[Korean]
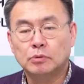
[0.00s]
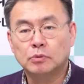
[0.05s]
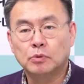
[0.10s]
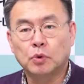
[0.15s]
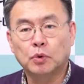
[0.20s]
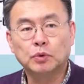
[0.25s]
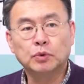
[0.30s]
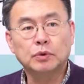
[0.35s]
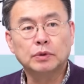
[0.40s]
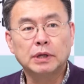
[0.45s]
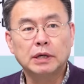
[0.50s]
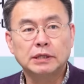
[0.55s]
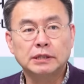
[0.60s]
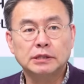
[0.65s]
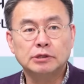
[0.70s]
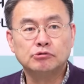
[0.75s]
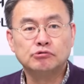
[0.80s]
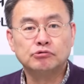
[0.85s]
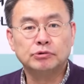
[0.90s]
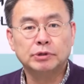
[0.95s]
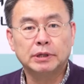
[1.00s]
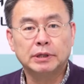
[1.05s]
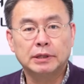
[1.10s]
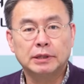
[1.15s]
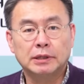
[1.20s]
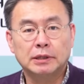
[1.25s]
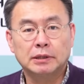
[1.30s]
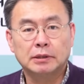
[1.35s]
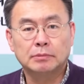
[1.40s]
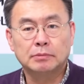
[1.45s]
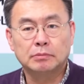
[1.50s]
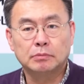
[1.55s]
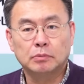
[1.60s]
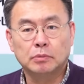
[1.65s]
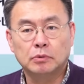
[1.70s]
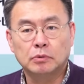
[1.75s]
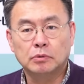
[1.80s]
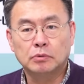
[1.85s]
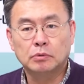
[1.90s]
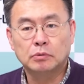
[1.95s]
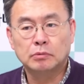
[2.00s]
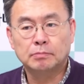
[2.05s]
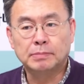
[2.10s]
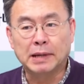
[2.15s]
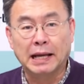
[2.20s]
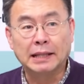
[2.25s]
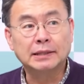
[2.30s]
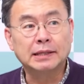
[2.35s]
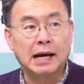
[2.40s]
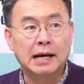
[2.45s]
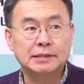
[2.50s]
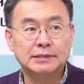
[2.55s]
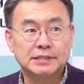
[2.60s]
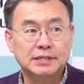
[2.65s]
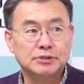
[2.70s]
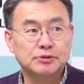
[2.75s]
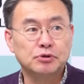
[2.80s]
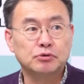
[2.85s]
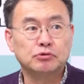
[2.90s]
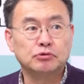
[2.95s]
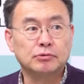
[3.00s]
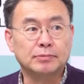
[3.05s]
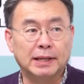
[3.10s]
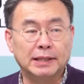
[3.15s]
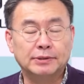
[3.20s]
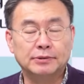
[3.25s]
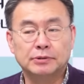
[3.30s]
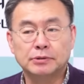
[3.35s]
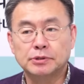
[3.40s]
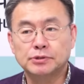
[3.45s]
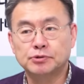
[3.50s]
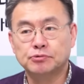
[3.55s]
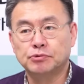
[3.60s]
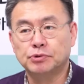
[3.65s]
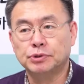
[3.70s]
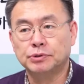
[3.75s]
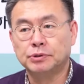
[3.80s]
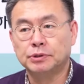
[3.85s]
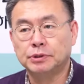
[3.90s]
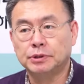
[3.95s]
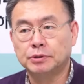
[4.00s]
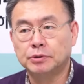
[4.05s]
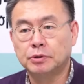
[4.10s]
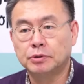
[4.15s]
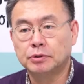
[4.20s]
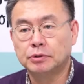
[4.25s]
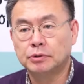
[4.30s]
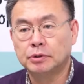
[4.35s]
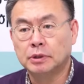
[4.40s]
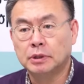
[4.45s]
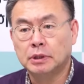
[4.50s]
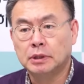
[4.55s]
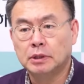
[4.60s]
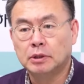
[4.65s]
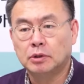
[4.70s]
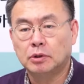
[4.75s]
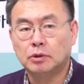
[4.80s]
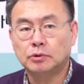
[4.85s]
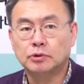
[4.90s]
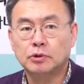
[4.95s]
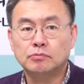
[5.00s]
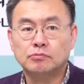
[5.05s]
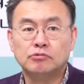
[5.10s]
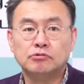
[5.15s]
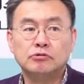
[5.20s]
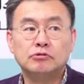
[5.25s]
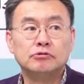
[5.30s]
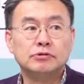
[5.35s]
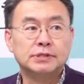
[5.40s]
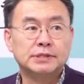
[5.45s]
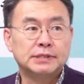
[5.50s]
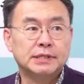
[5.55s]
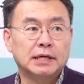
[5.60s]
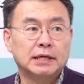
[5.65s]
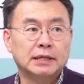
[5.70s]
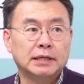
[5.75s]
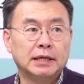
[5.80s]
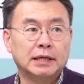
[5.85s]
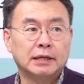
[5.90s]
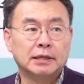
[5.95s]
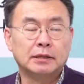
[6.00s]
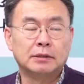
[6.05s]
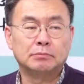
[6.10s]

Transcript: 코로나 이후에 뭐 반강제적으로 만들어지고 있는 이런 어떤 물류 시장의